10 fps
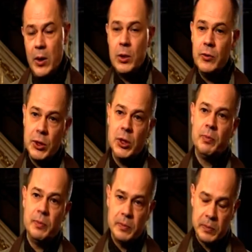Oczywiście
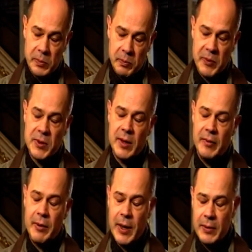
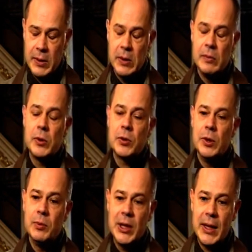powstawała w
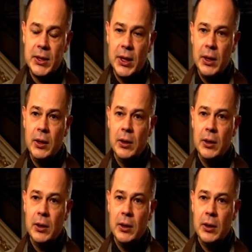różnym czasie.